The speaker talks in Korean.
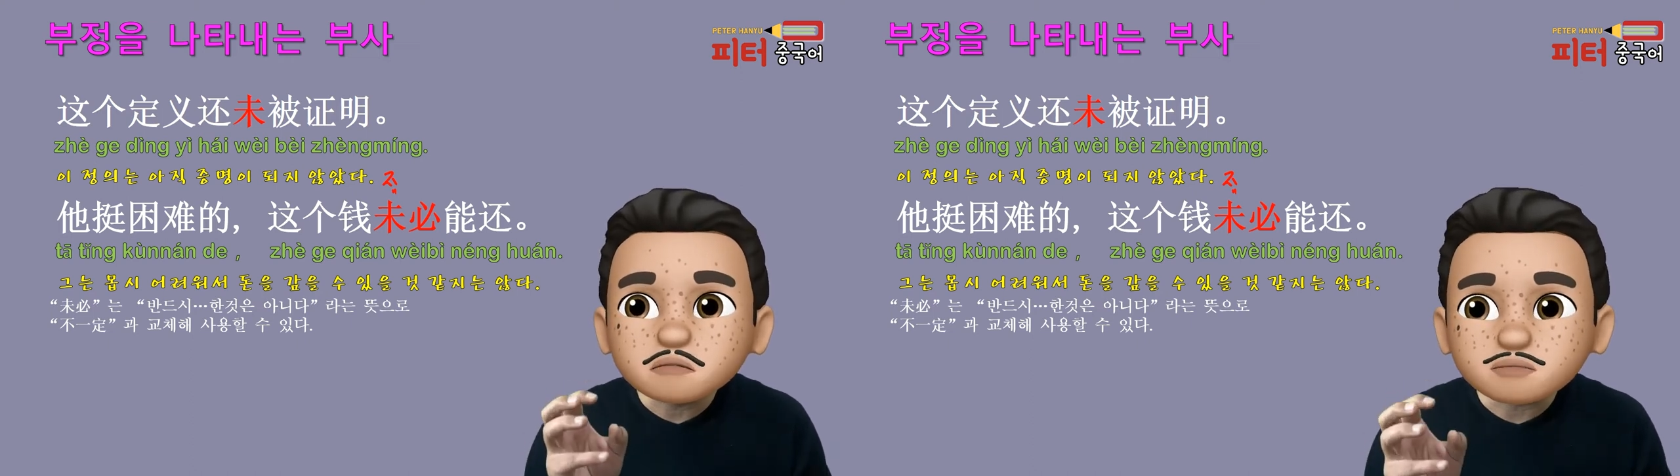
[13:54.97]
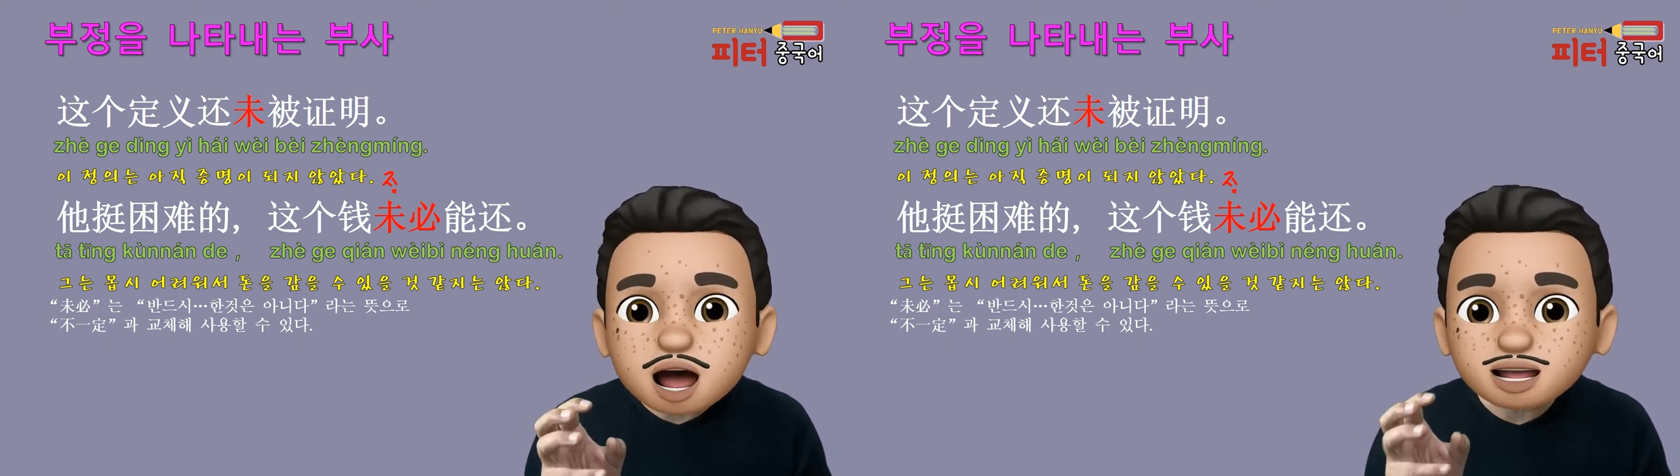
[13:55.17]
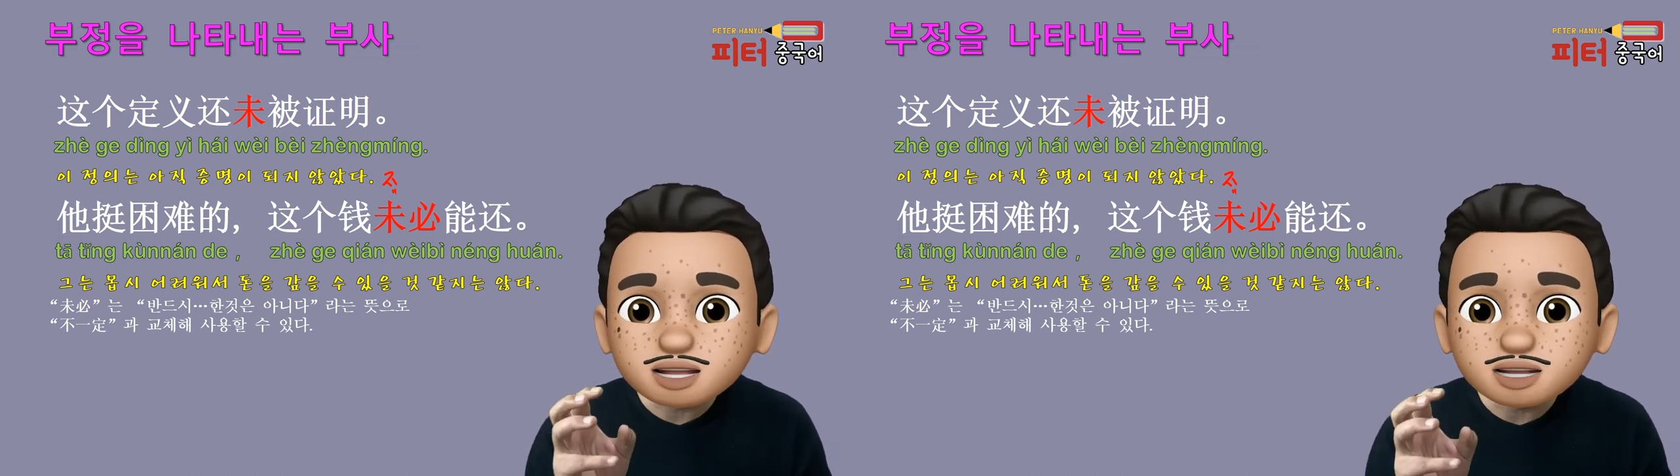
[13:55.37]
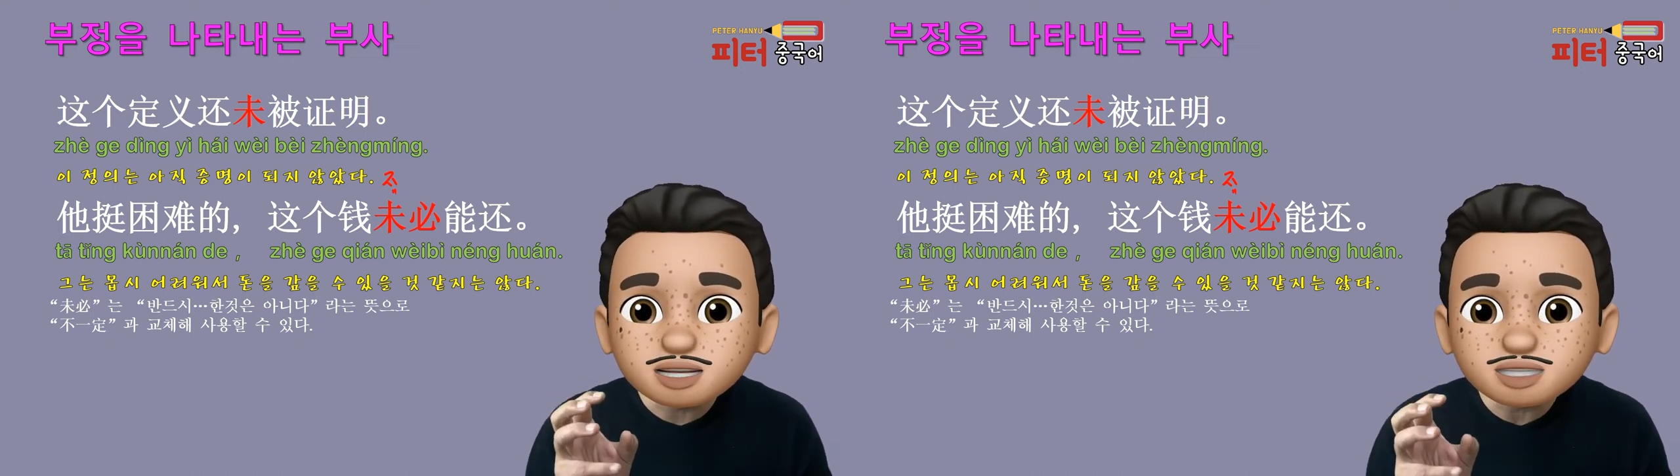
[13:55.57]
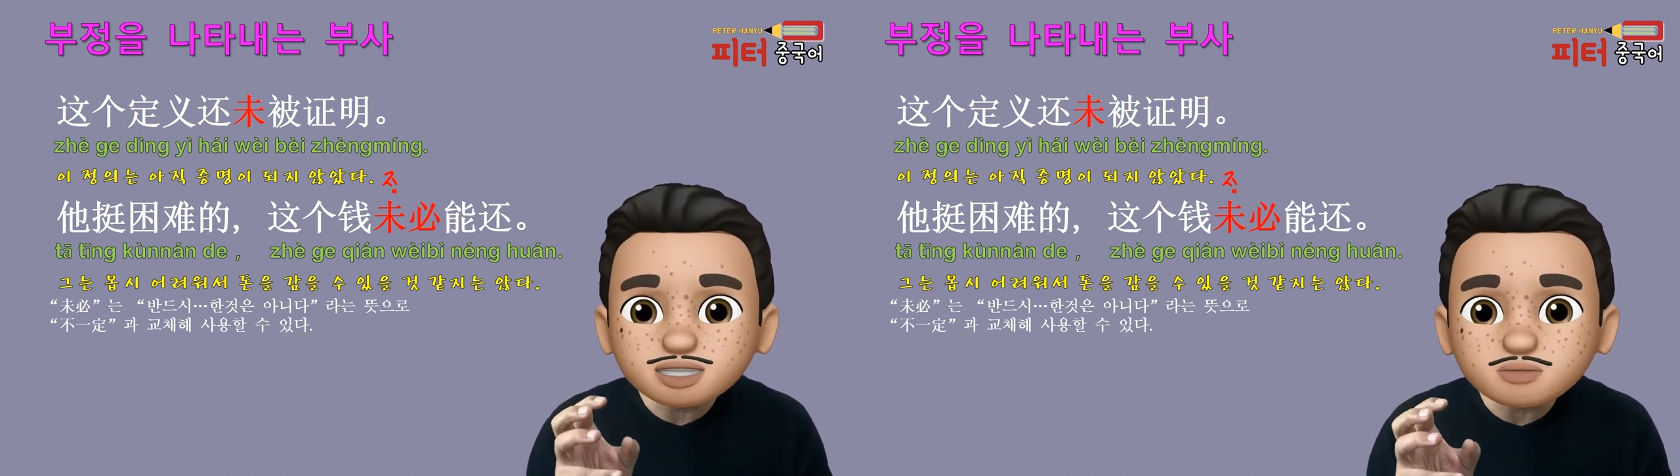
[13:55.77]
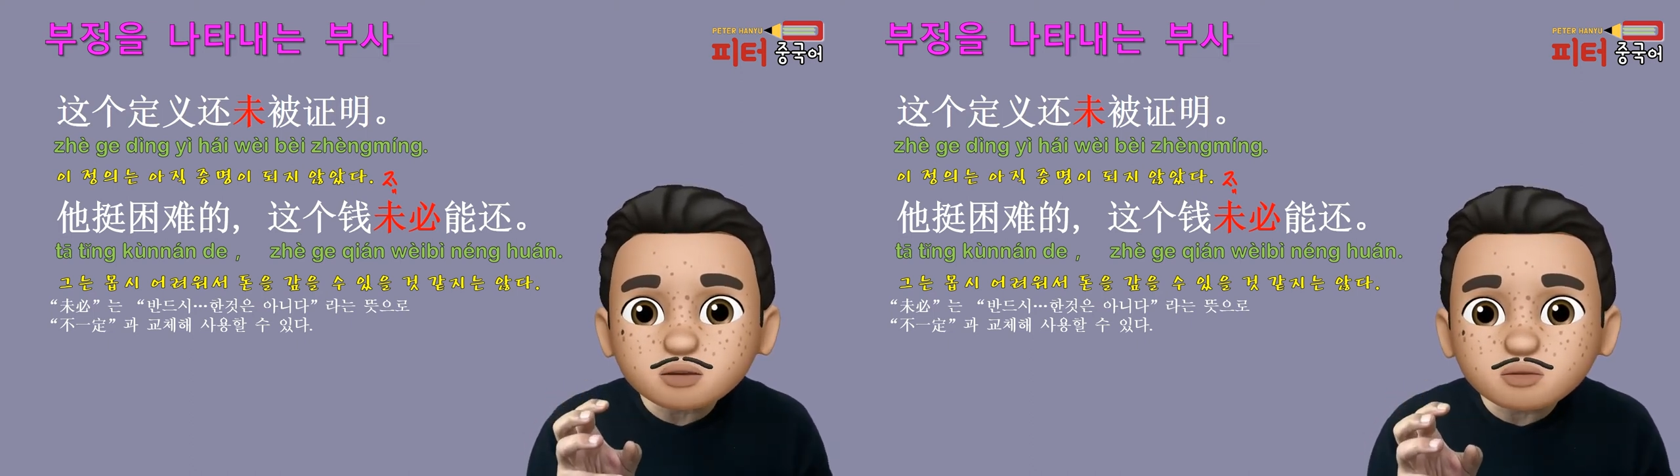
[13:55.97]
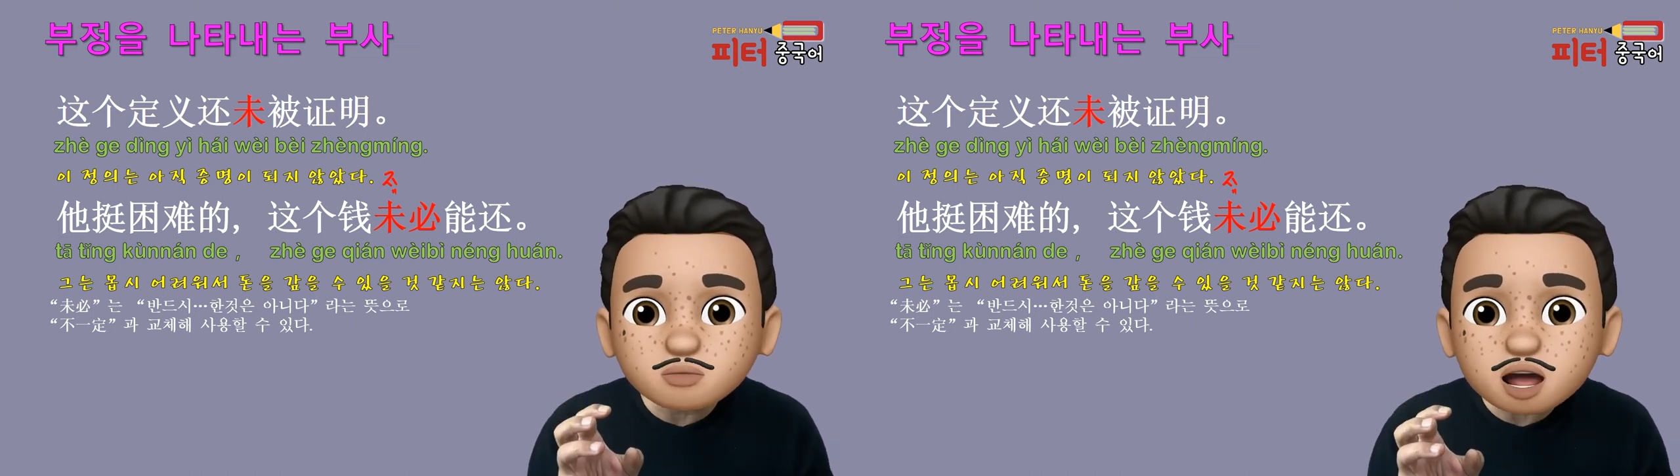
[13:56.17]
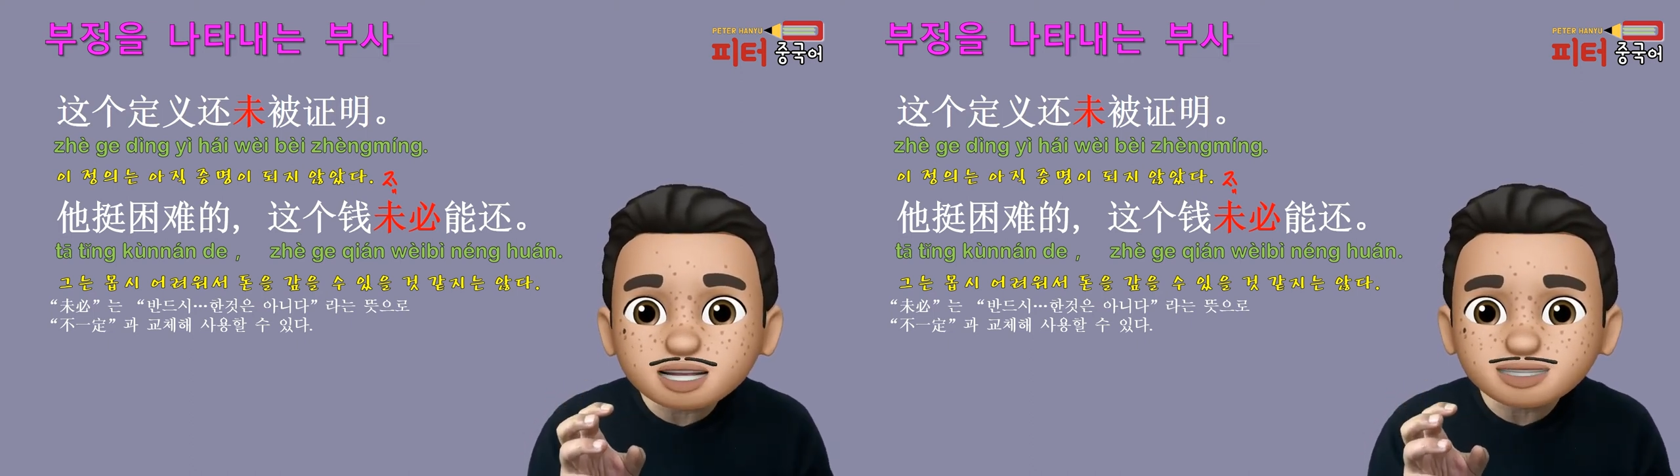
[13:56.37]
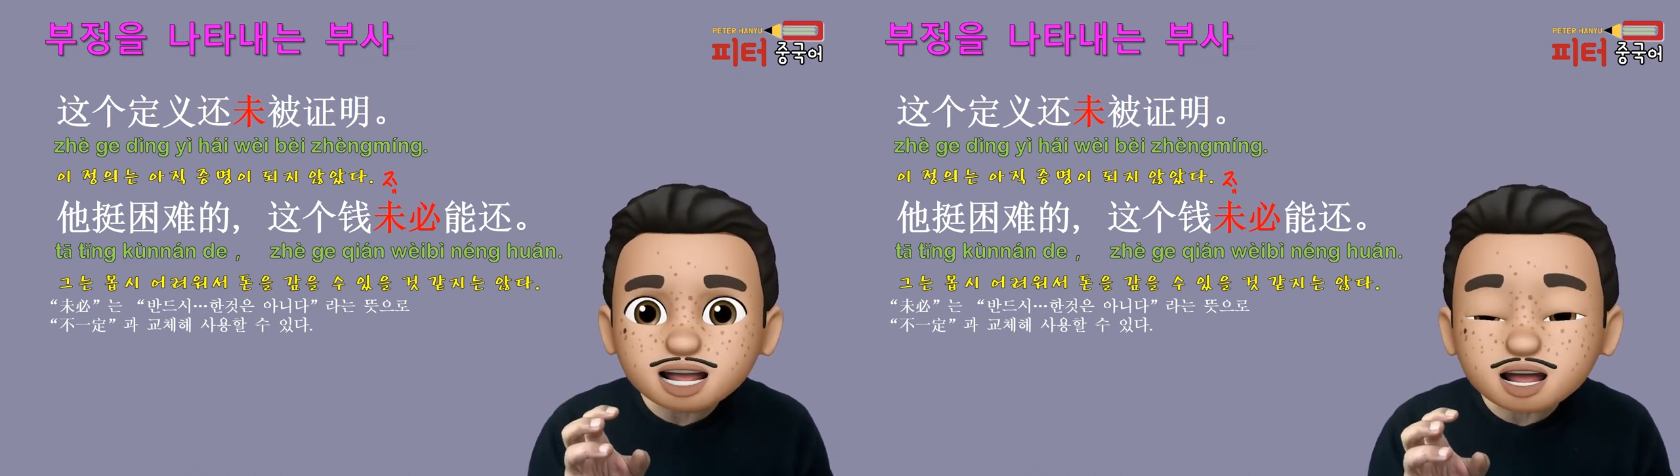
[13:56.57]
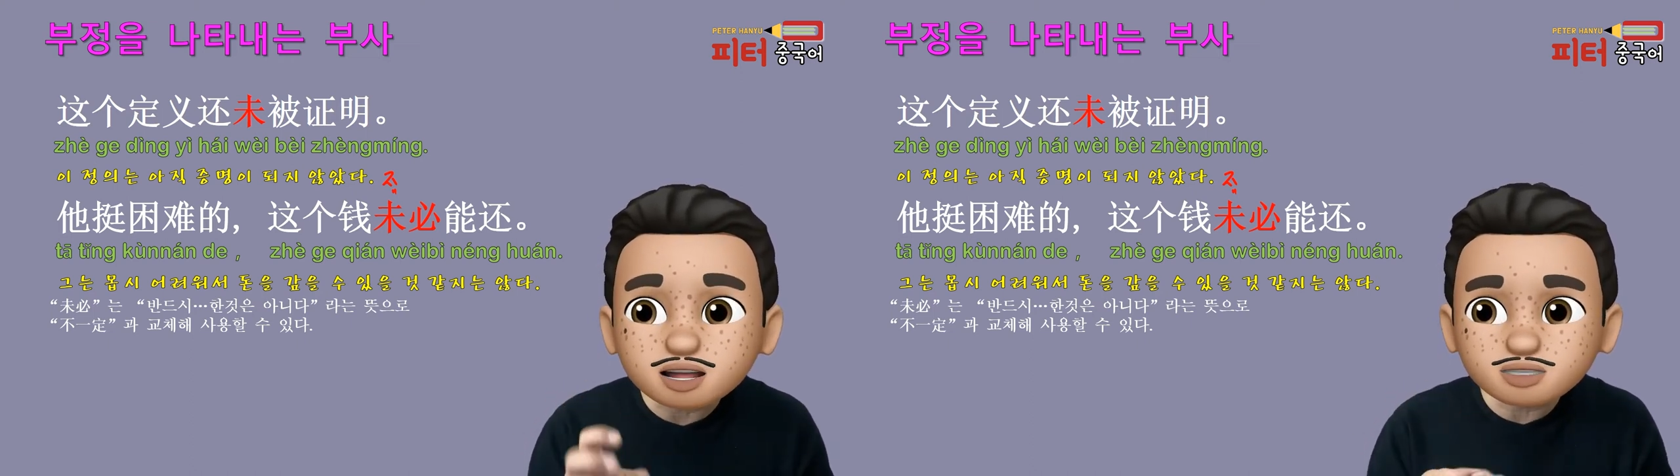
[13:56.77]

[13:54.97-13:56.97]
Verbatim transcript: 반드시 뭐뭐 하진 않아.